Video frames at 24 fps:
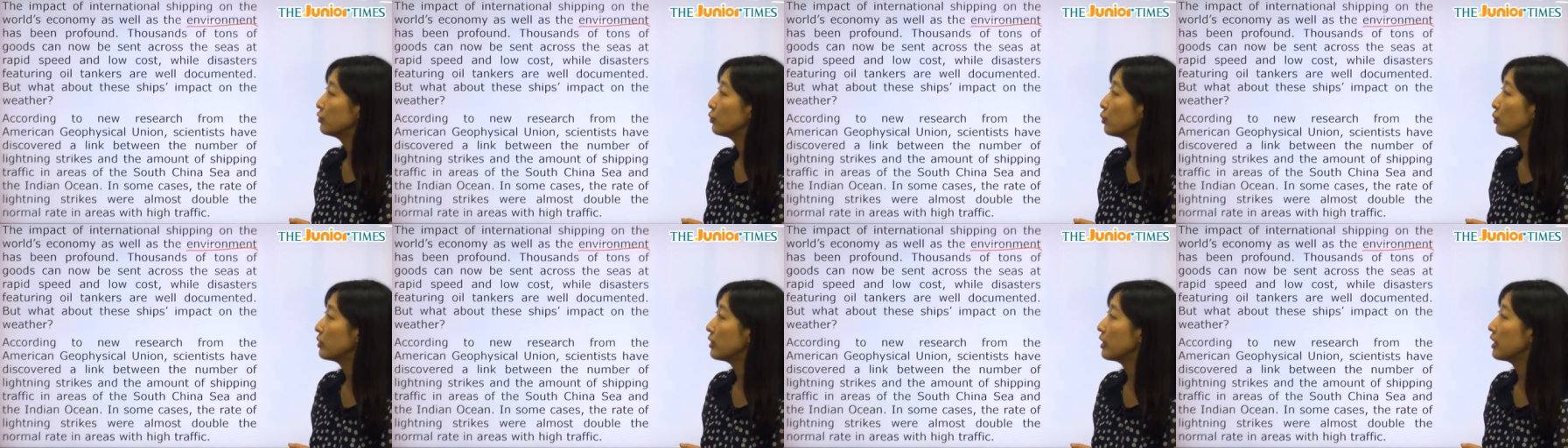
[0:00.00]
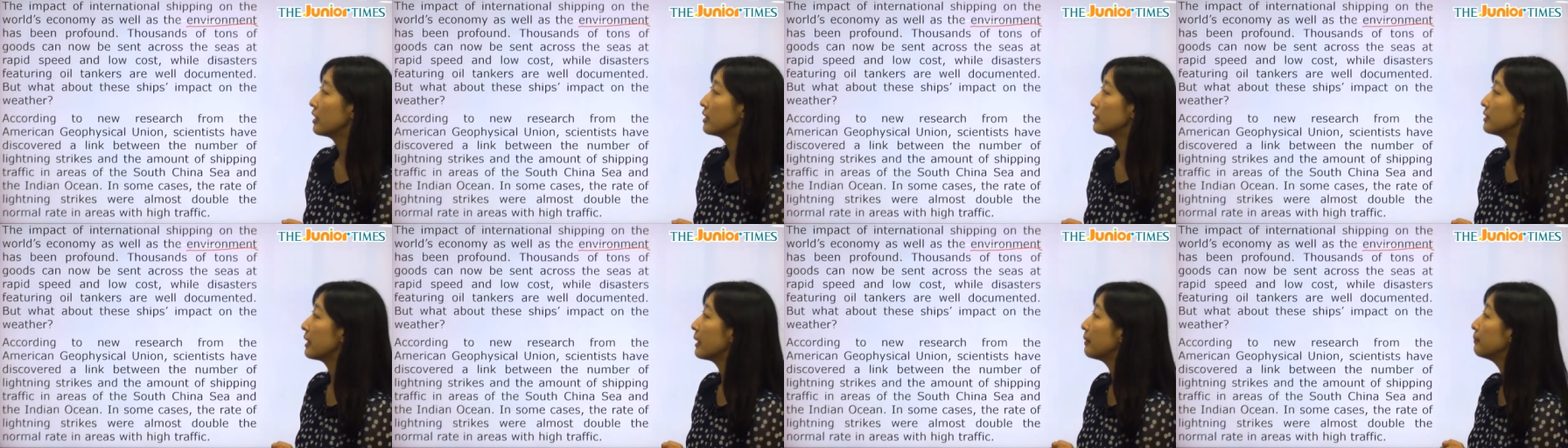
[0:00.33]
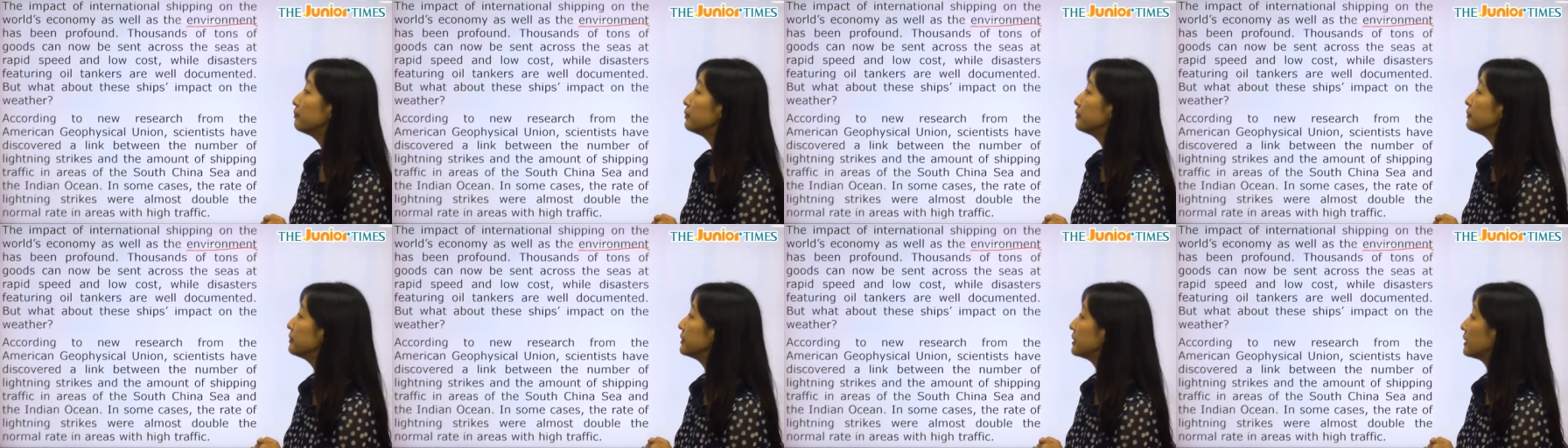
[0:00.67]
톤의
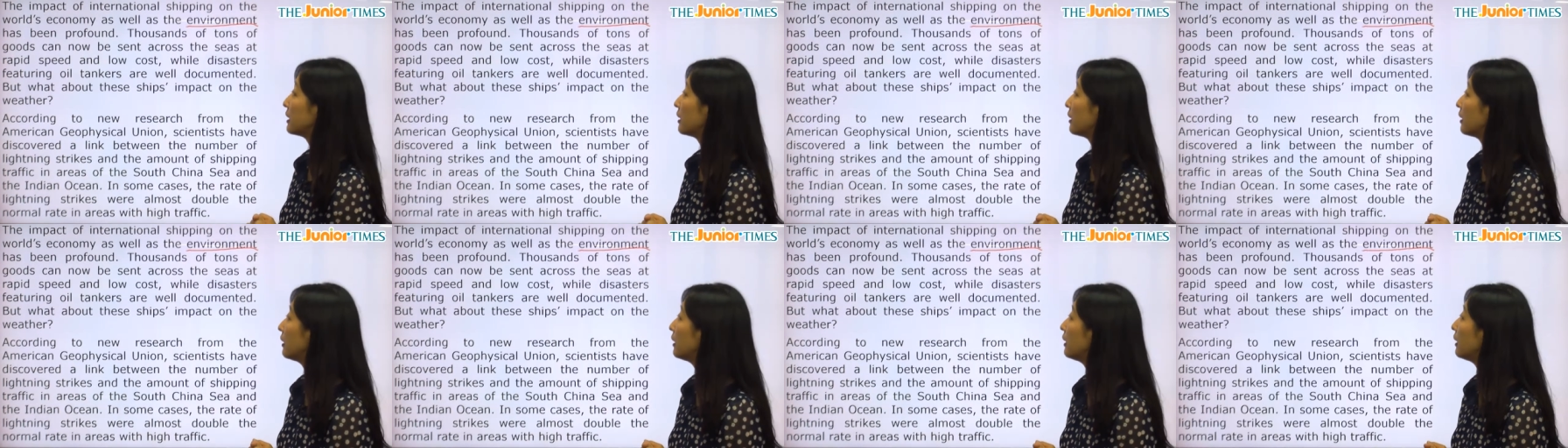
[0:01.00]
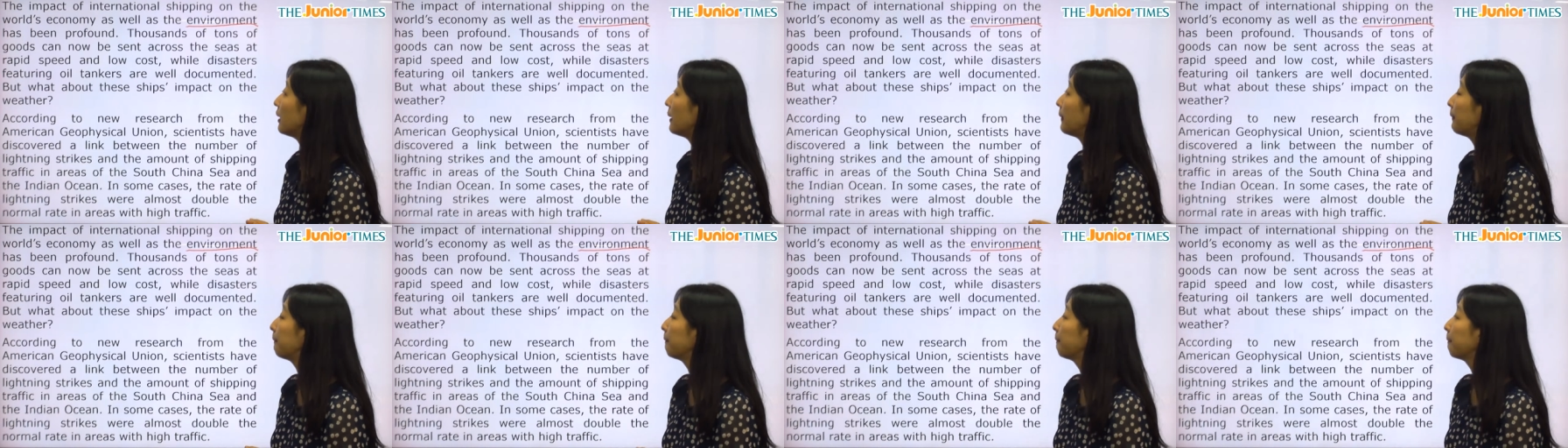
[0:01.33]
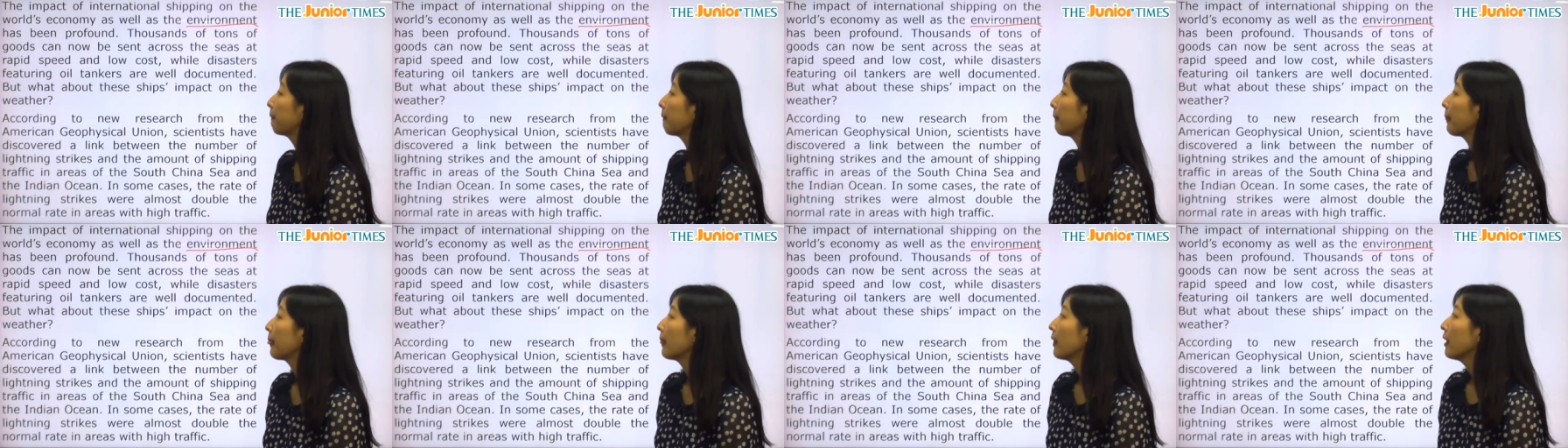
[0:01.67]
상품들이
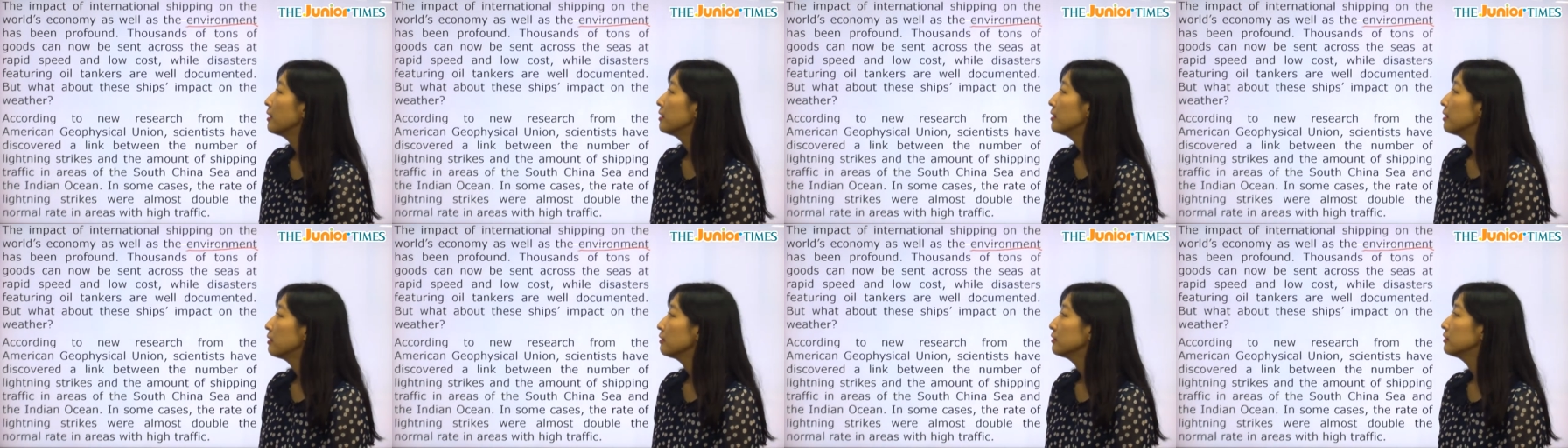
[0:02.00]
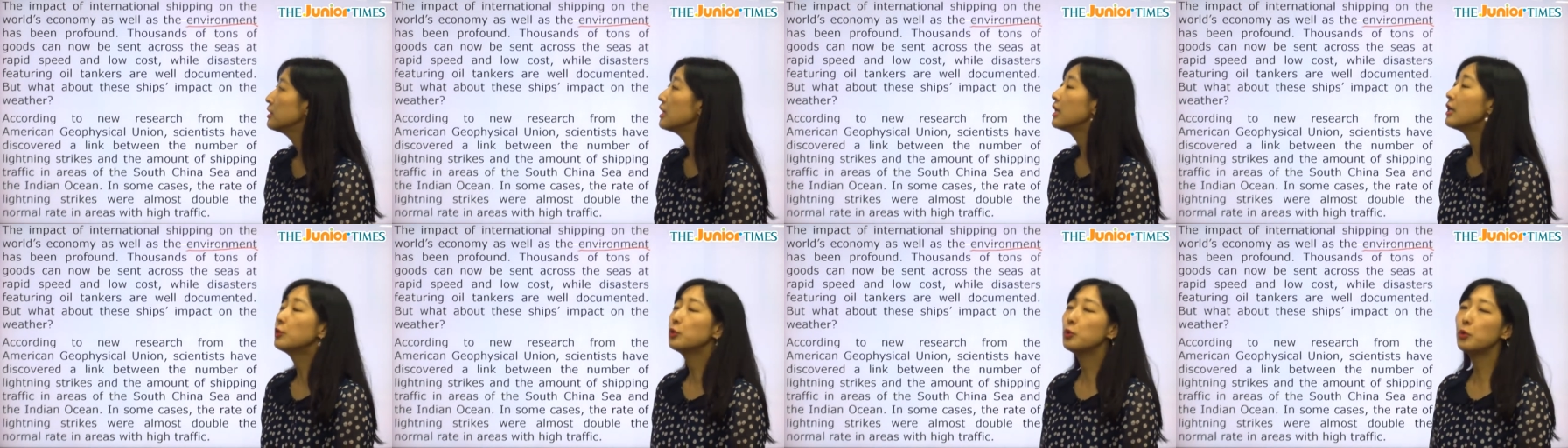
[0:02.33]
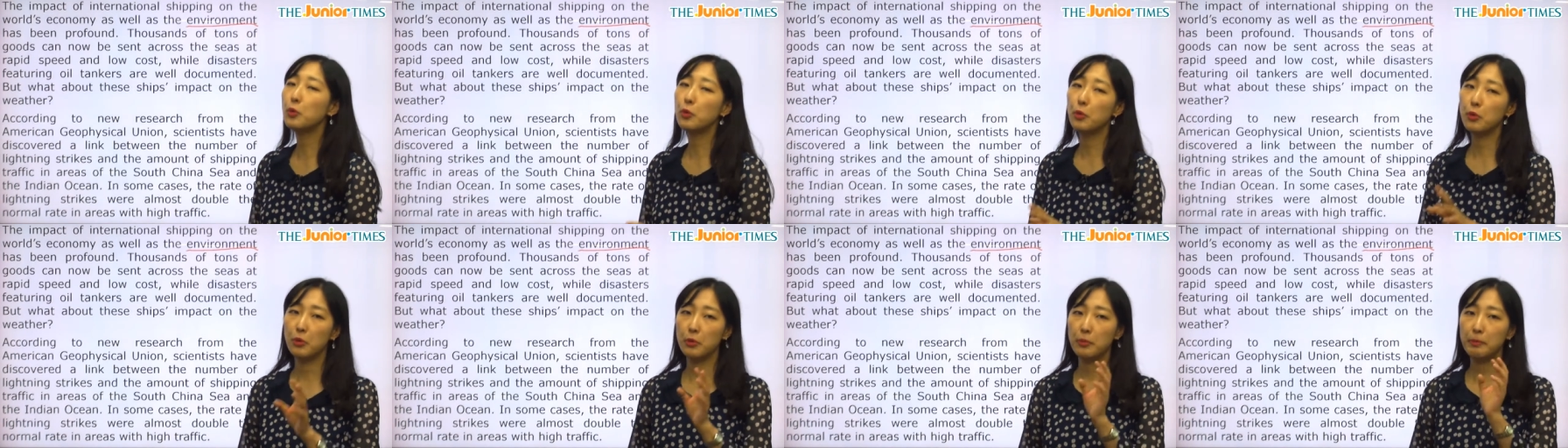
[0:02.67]

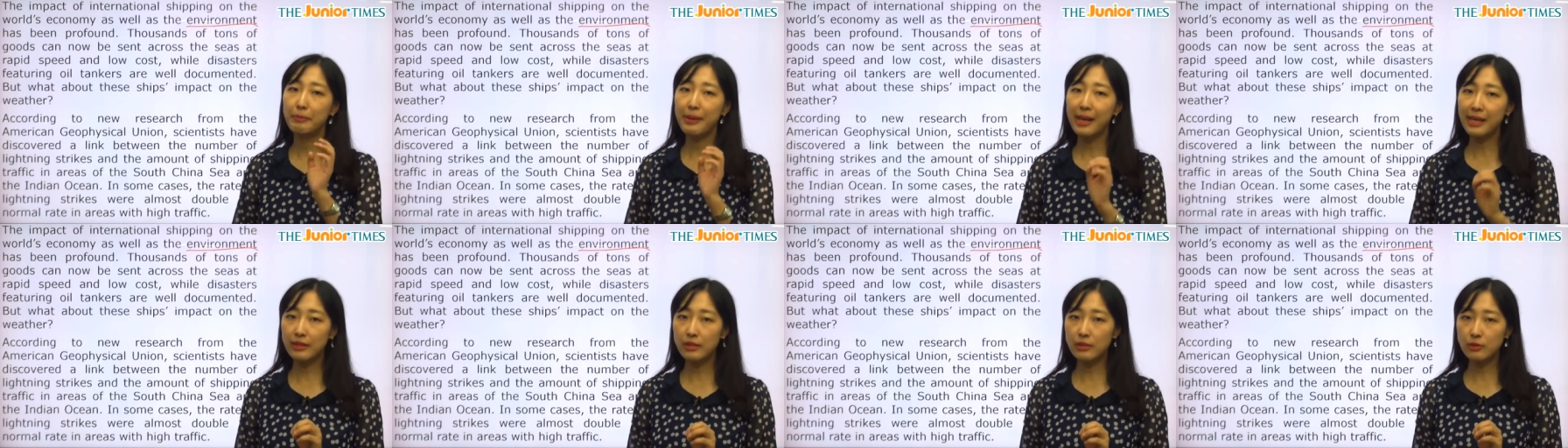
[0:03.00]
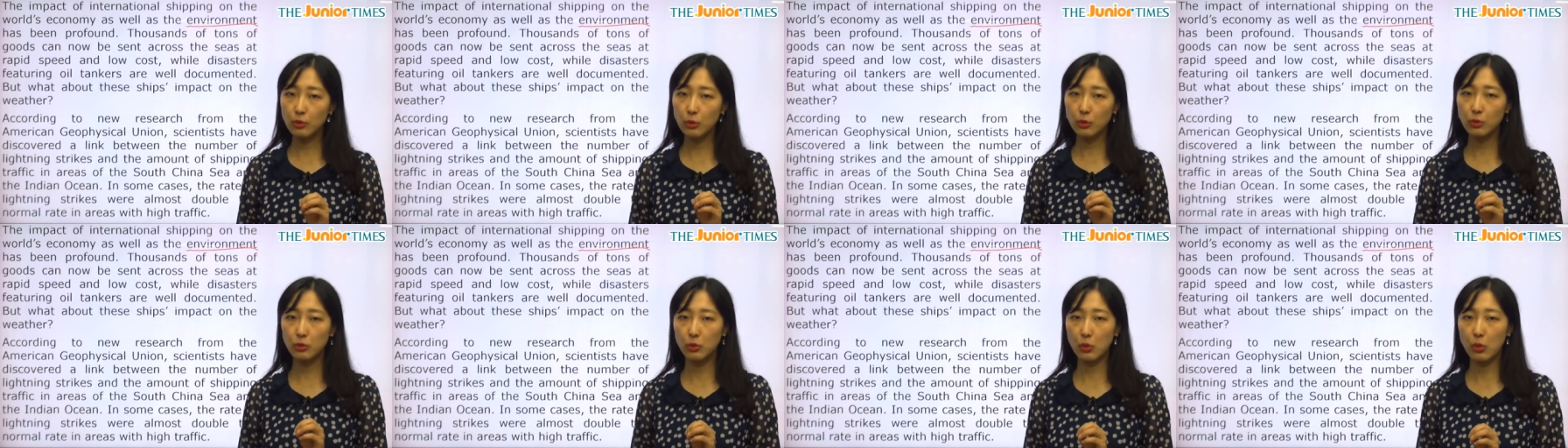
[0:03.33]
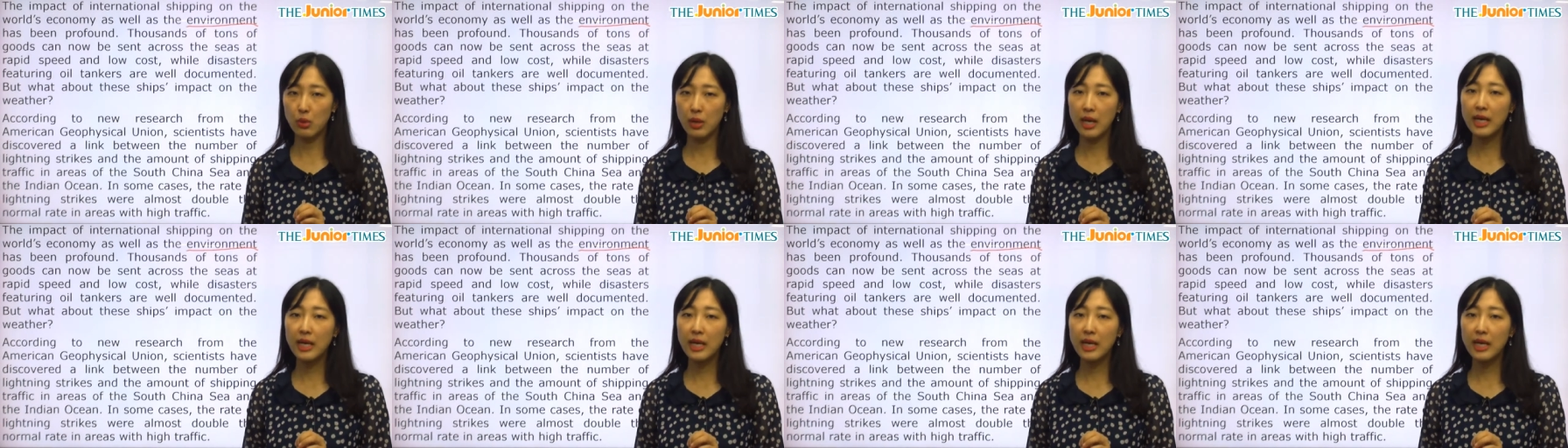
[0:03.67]
그래도 빠른 속도,